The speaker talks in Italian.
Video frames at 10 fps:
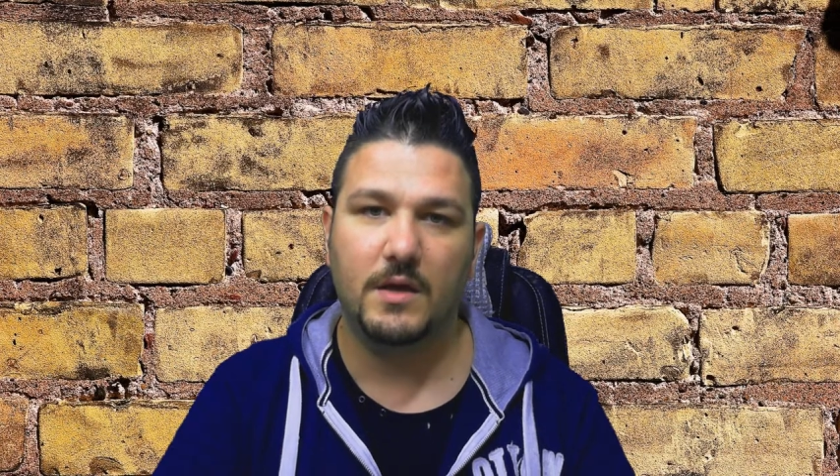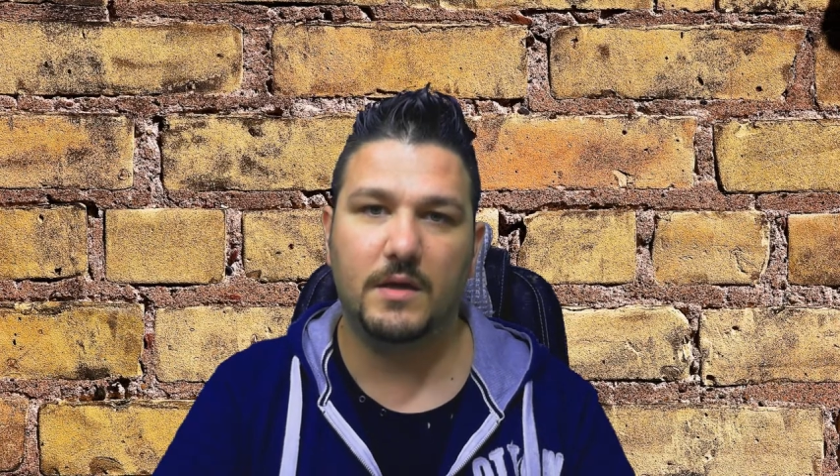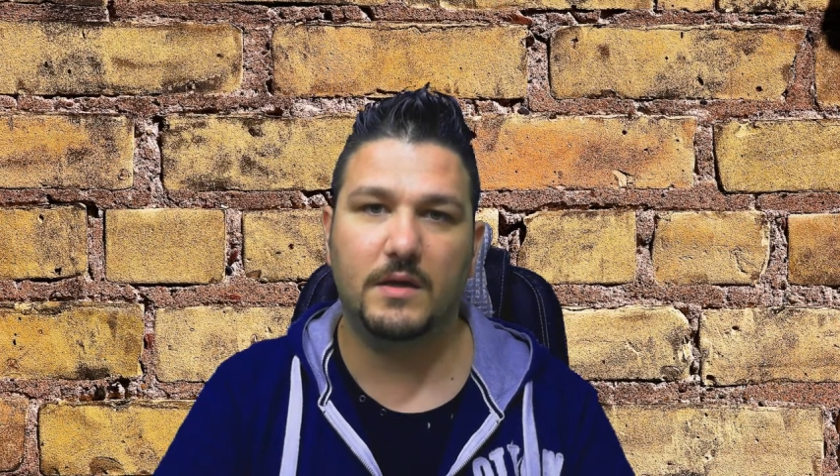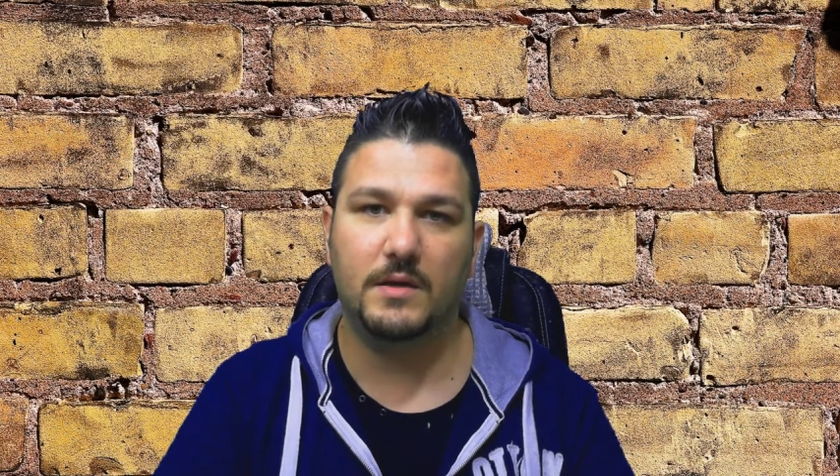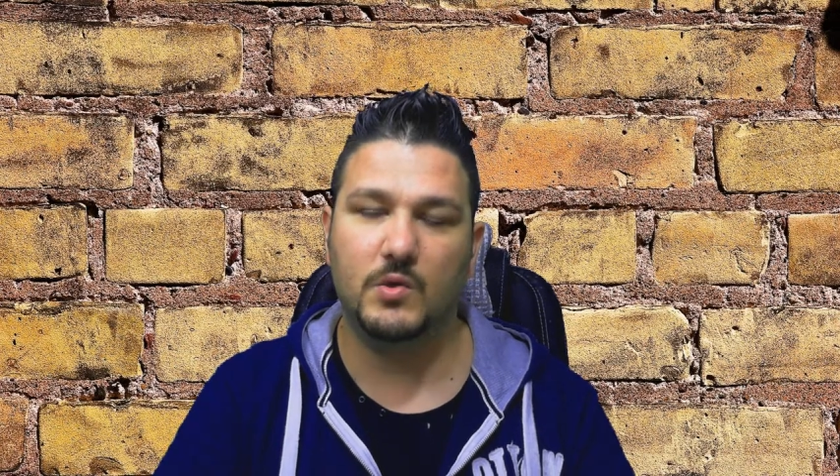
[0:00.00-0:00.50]

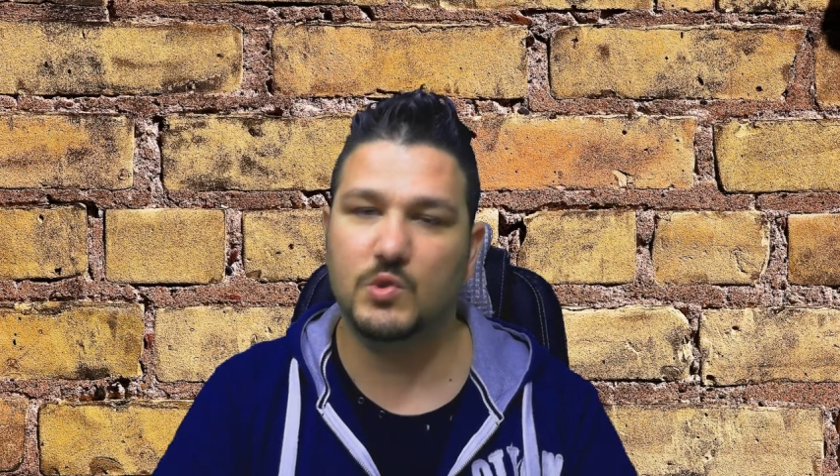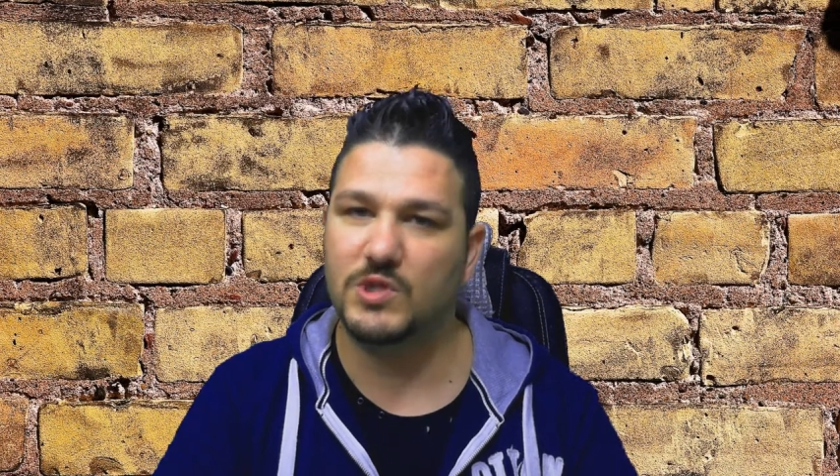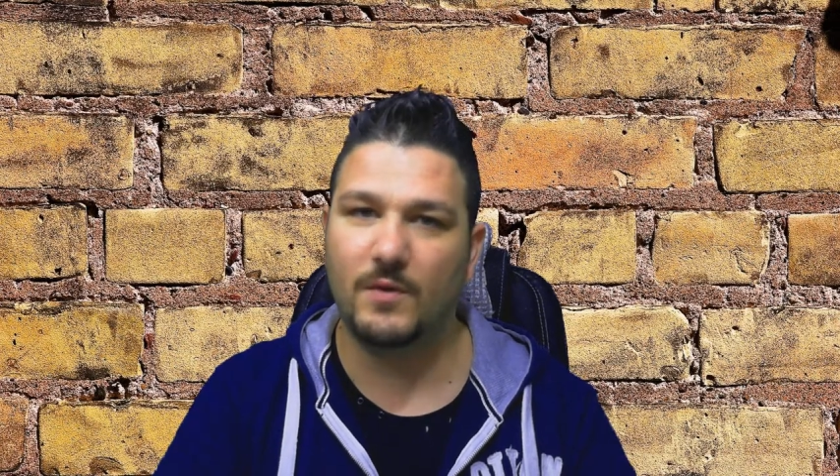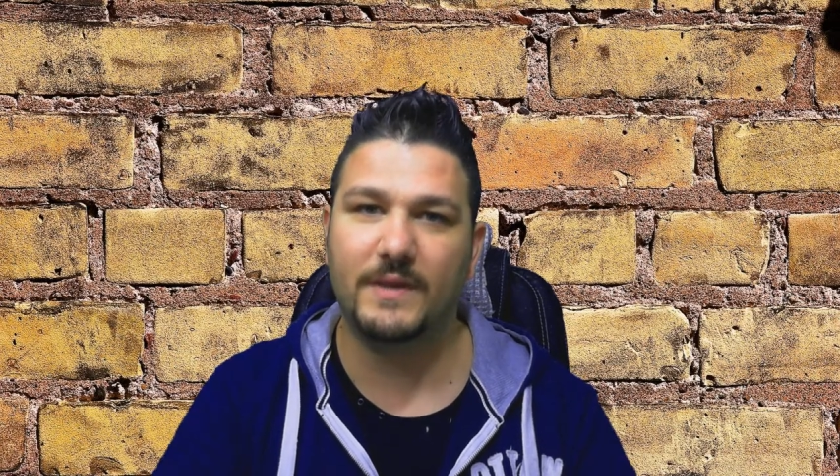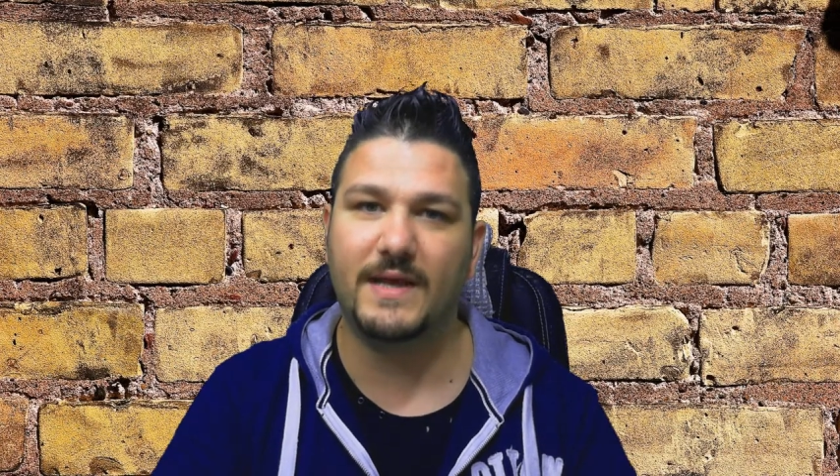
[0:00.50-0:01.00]
eh, non
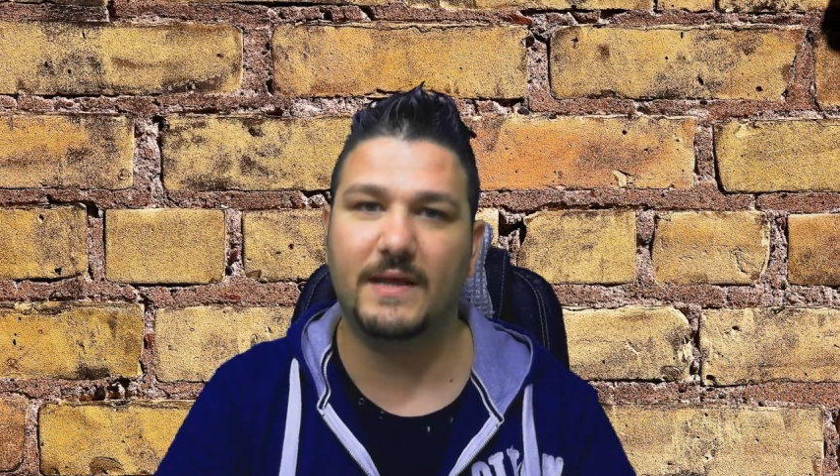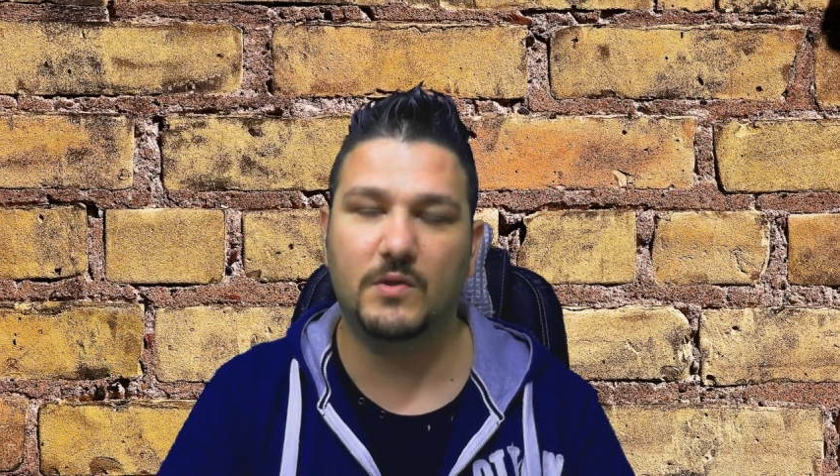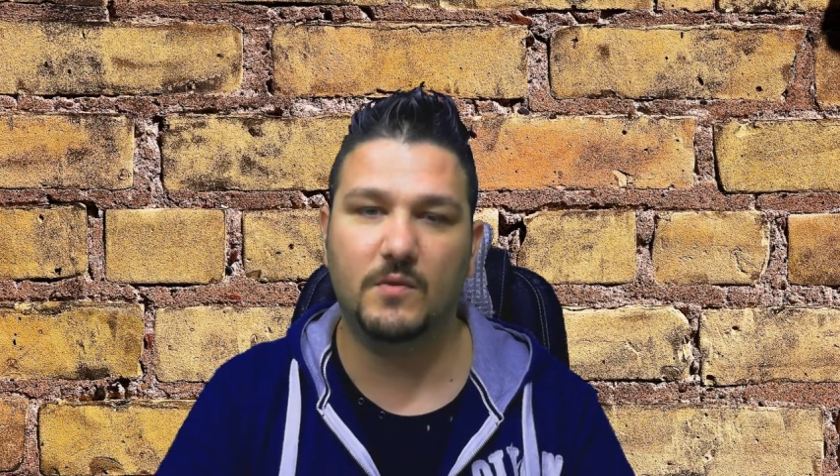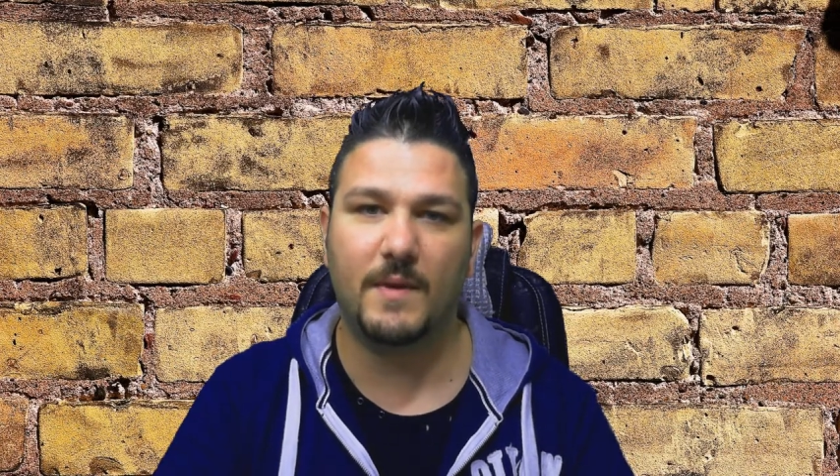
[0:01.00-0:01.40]
segue tanto,